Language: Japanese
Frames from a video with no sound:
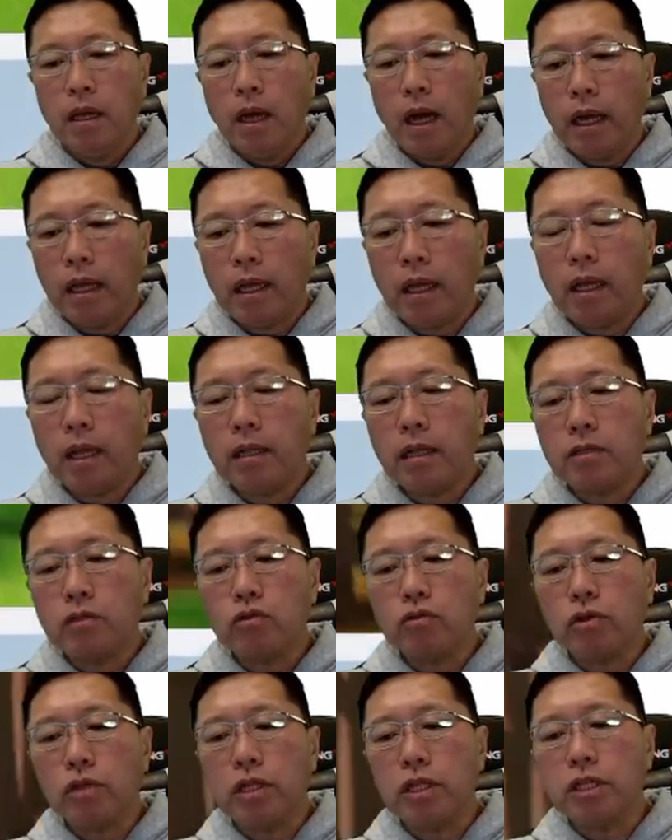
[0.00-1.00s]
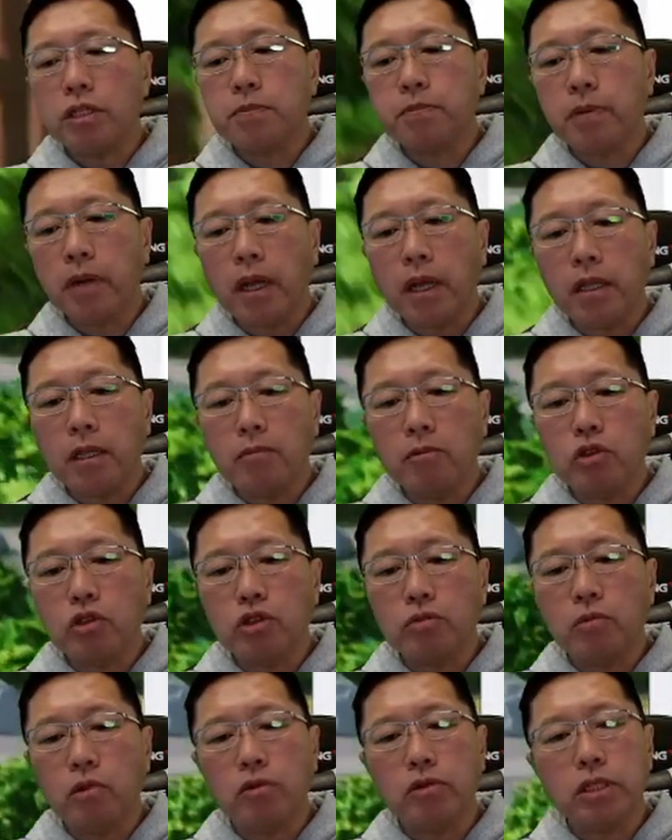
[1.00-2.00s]
はい、えー、で、ちょっとディスプレイにも
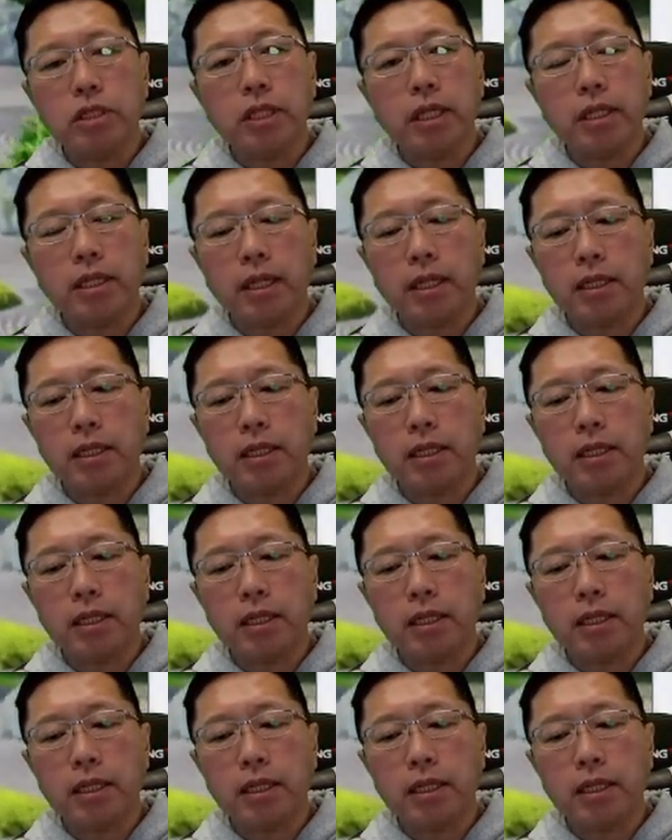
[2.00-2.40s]
注目していただ